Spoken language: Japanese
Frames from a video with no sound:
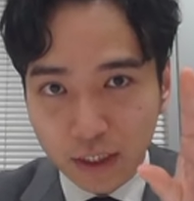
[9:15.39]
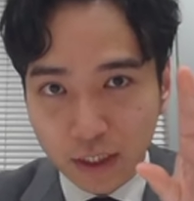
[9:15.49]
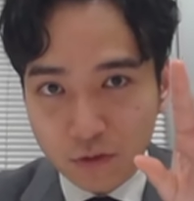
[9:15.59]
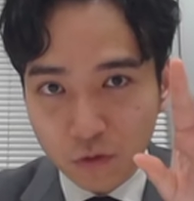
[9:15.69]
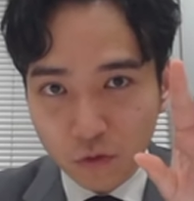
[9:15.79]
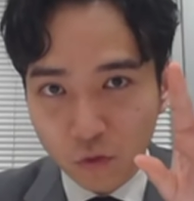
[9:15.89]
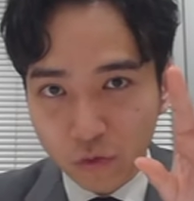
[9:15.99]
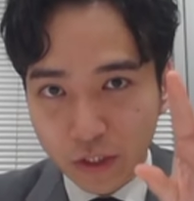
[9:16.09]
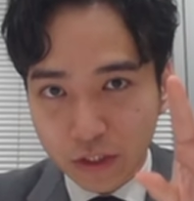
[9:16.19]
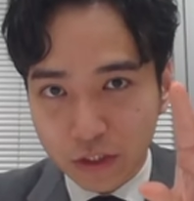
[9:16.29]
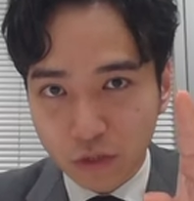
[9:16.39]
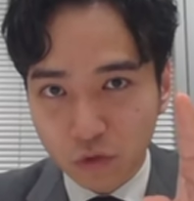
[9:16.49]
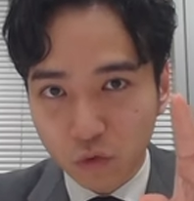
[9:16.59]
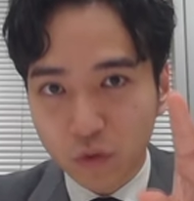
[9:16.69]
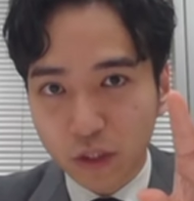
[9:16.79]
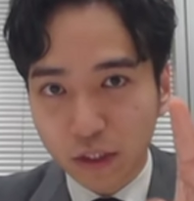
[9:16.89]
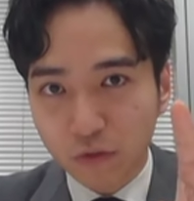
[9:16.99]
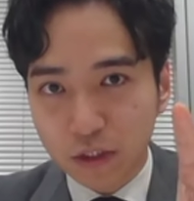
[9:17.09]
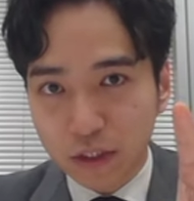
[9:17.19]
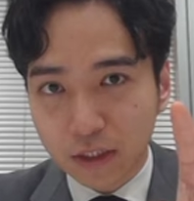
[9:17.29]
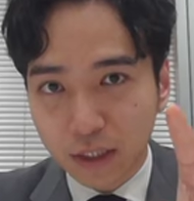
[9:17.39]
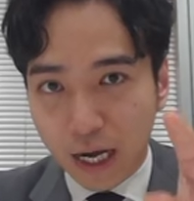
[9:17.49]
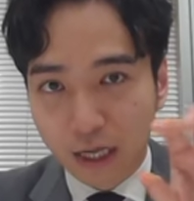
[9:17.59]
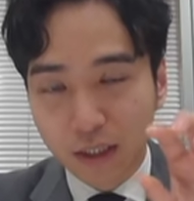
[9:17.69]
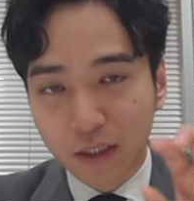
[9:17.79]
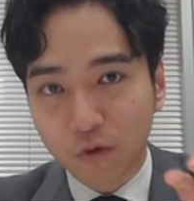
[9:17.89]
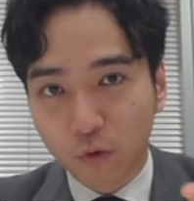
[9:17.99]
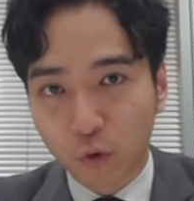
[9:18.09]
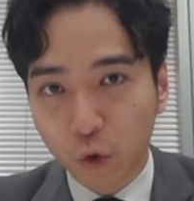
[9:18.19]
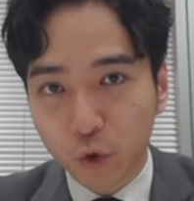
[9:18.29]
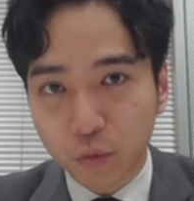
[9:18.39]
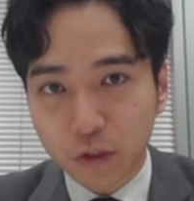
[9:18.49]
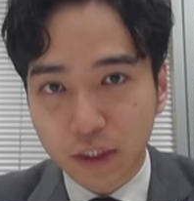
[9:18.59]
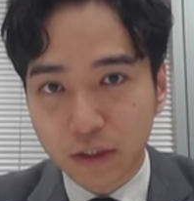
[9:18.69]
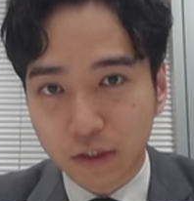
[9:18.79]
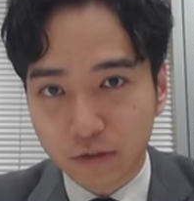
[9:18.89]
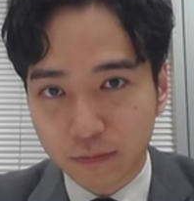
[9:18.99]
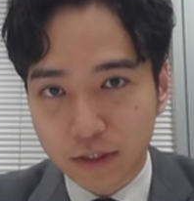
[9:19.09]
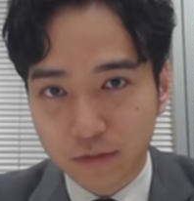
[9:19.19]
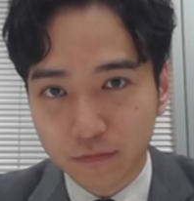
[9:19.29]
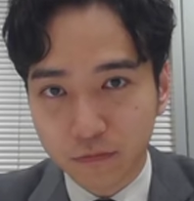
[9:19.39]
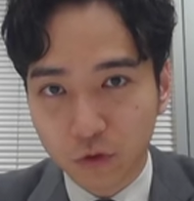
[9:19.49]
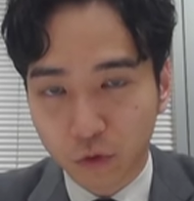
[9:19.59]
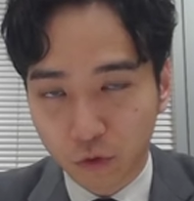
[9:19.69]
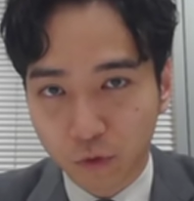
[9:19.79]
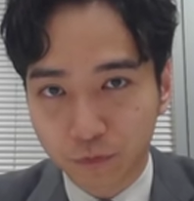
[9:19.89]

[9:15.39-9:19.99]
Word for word: えその保険金の受取人が子供になってたとします。子供。